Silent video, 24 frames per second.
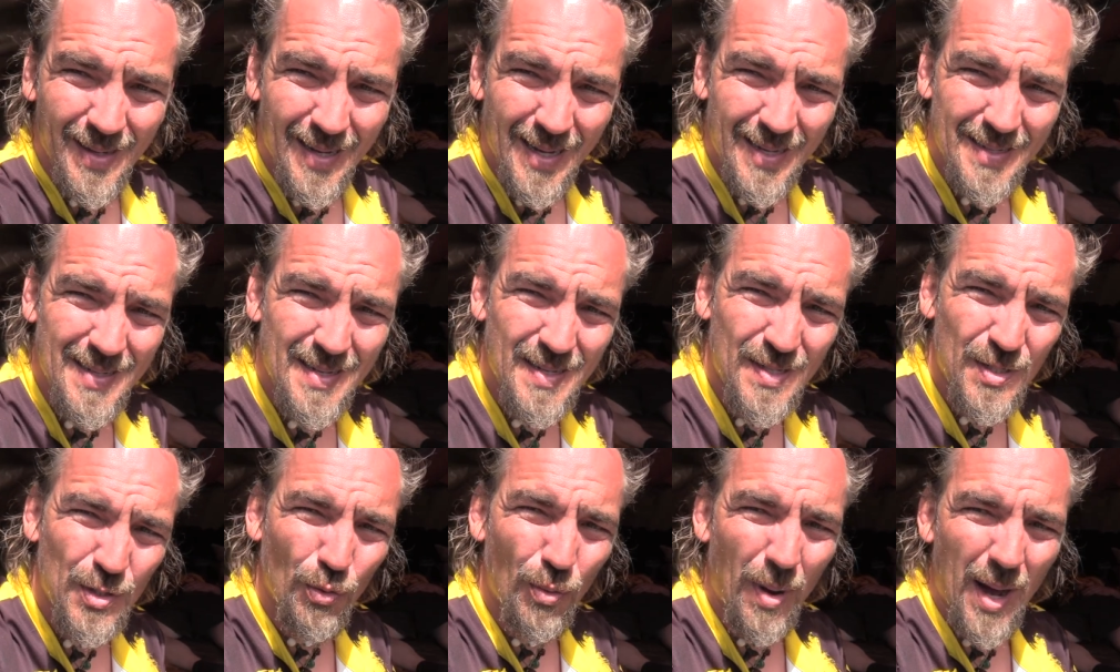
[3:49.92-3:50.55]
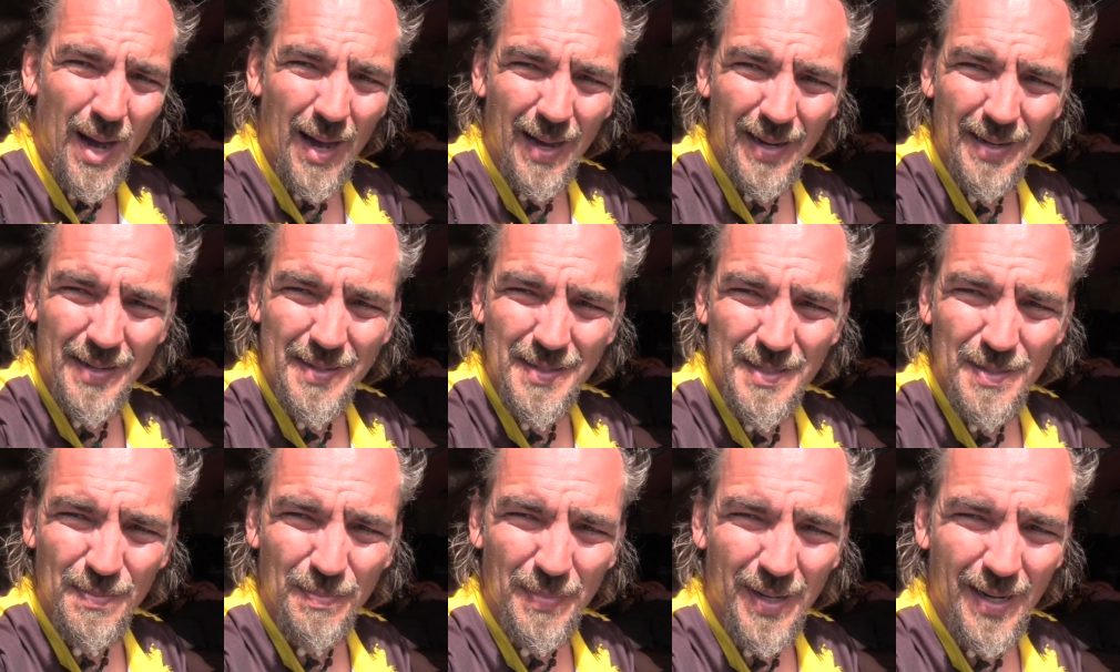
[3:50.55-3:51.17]
Es ist so
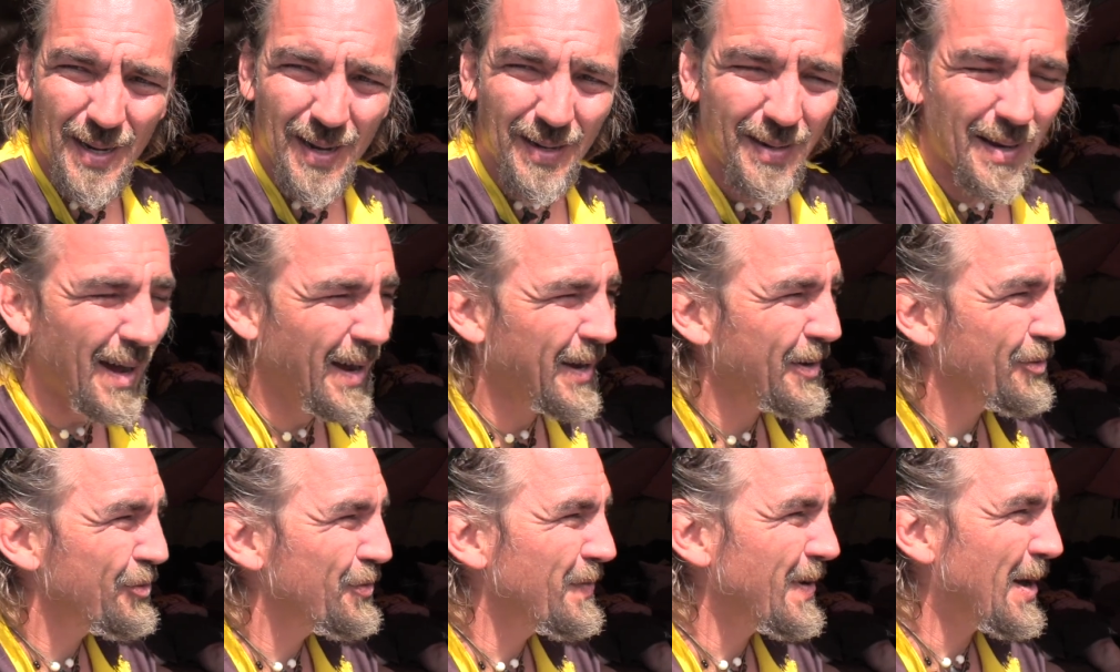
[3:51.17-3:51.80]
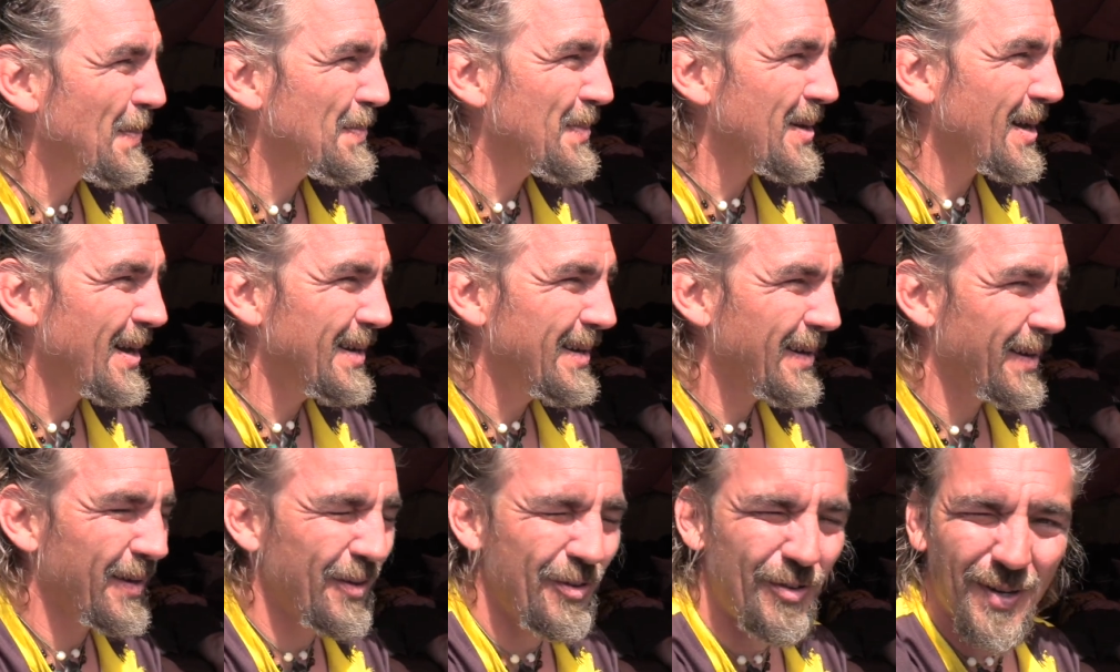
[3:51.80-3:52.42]
heiß, man hat eigentlich überhaupt
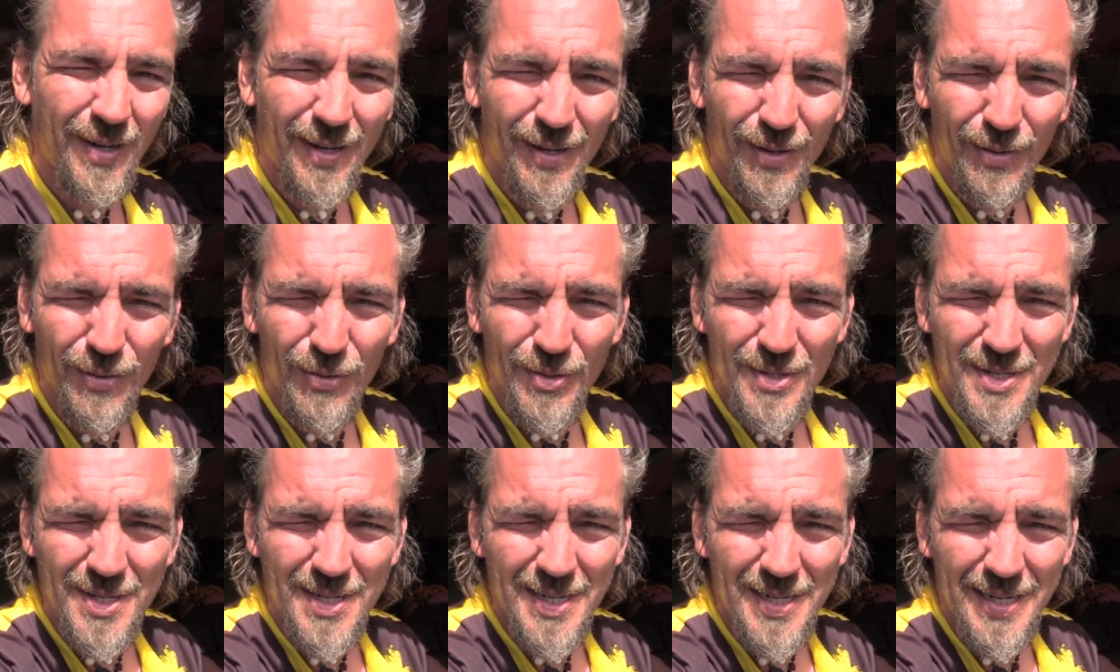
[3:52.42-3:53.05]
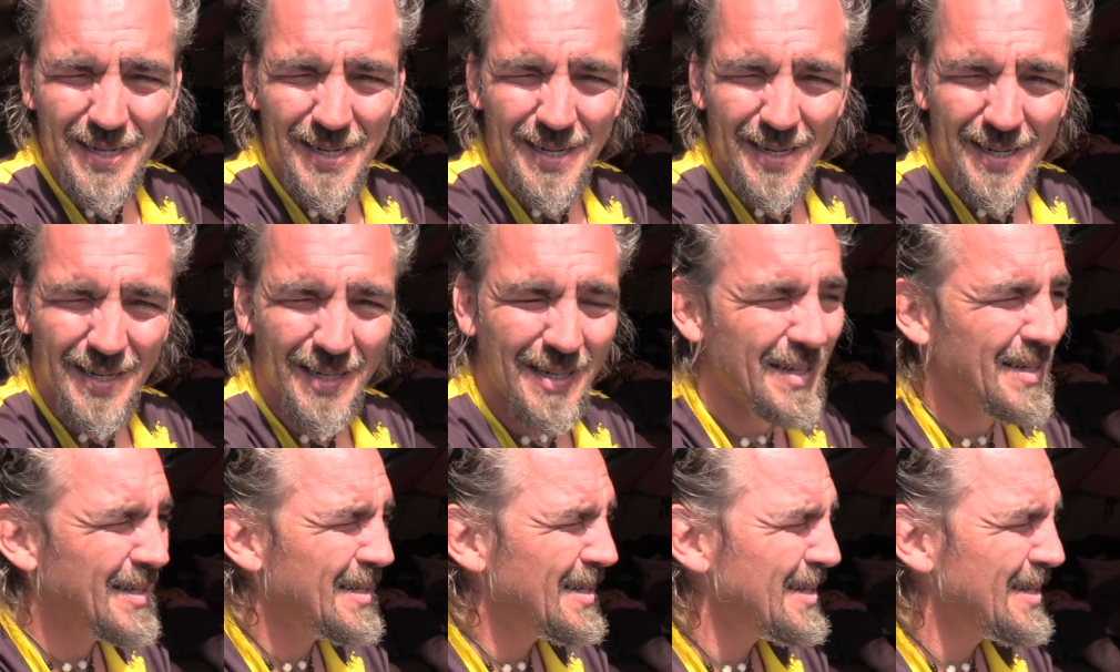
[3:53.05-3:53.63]
keine richtige Lust, hier